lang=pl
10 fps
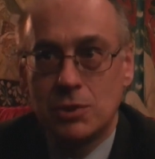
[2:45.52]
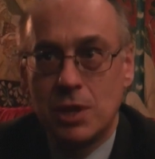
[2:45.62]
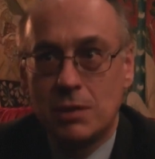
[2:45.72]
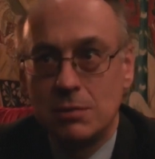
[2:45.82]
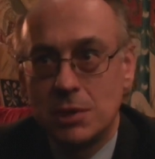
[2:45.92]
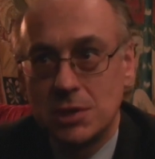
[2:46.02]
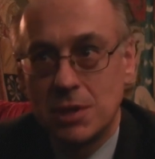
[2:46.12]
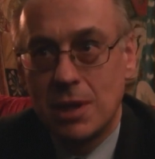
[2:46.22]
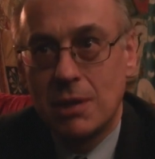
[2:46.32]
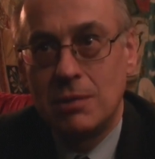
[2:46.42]
może jakąś właśnie
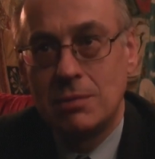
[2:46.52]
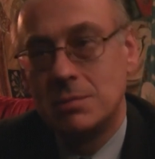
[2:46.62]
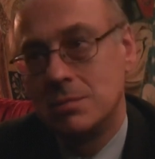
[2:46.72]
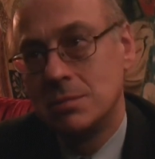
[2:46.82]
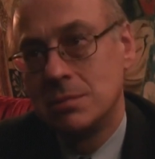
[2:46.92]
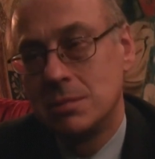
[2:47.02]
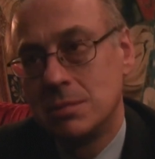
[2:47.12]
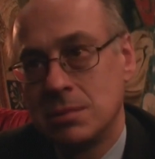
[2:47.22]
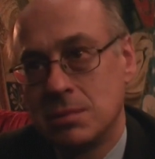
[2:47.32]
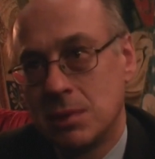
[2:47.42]
taką e,
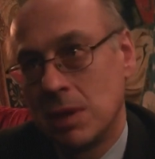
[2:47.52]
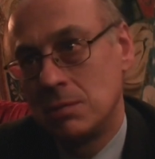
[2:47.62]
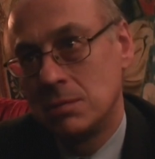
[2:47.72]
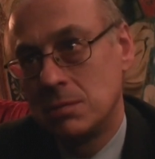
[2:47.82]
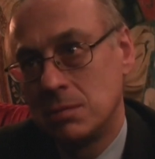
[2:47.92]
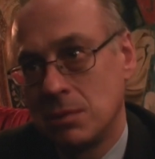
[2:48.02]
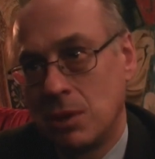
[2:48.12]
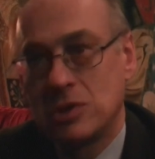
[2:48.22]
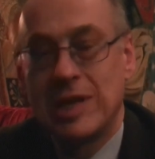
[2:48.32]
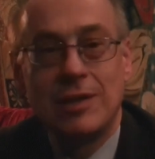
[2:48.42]
tę
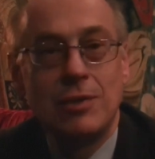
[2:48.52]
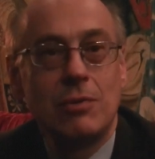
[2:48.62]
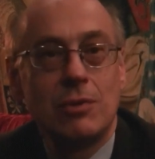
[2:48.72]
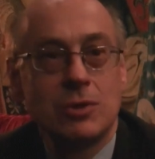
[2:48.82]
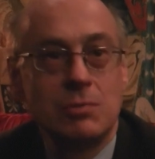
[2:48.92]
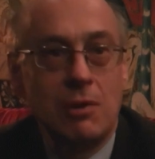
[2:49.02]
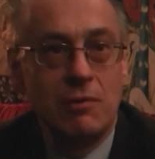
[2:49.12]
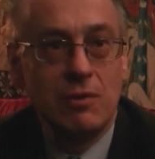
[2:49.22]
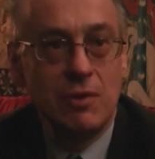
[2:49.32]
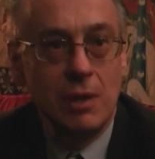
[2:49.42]
ostatnią
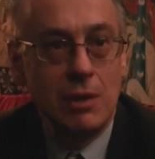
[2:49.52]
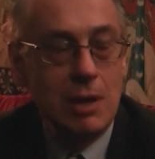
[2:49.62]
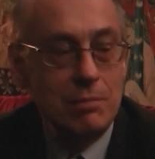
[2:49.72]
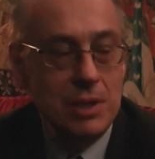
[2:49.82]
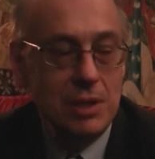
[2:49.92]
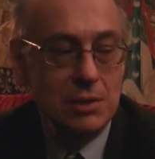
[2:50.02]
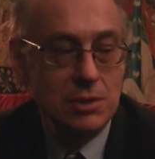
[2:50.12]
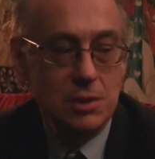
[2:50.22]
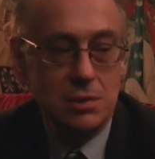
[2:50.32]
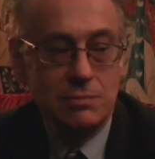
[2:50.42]
rozmowę w jego
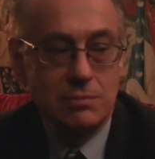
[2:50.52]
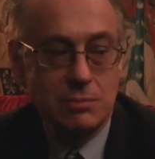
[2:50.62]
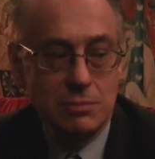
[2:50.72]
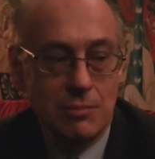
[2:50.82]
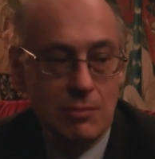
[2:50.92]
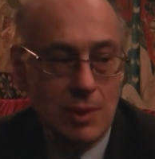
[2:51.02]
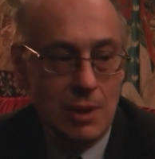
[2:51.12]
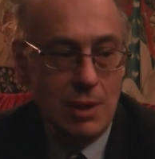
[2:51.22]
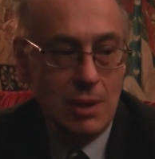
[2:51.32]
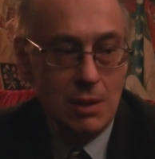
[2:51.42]
gabinecie,
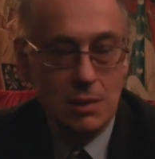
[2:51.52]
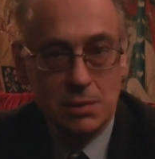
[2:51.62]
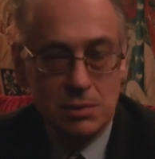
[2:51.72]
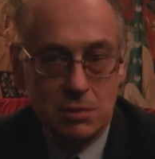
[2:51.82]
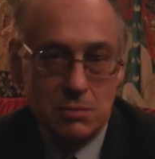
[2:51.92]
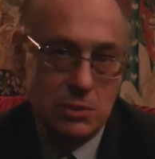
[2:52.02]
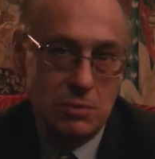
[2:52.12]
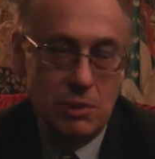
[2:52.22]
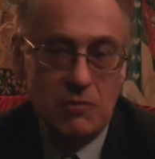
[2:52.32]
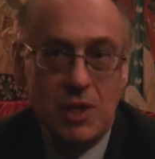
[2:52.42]
w którym się
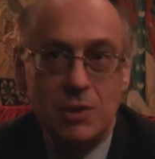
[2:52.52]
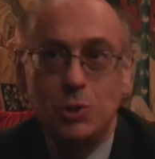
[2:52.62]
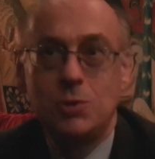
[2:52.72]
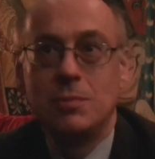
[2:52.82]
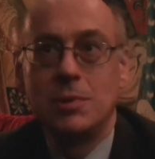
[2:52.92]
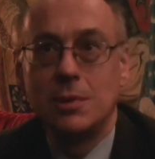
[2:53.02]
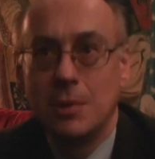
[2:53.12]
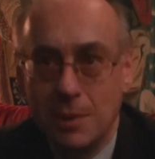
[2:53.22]
umawialiśmy